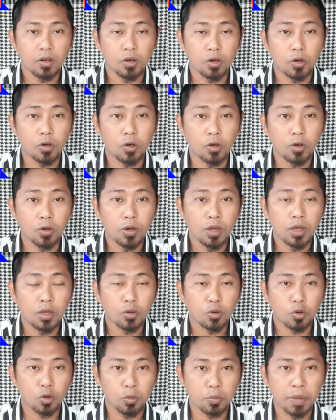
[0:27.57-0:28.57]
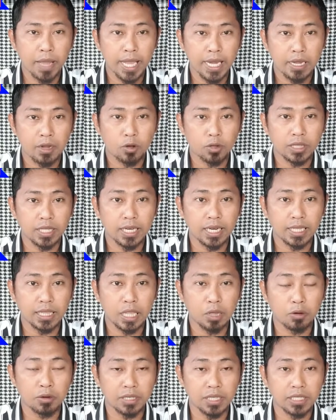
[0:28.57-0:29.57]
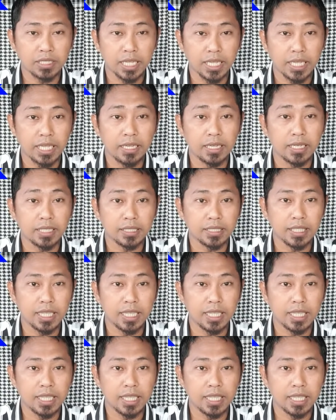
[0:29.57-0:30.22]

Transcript: o kurban o tinatawag din sa English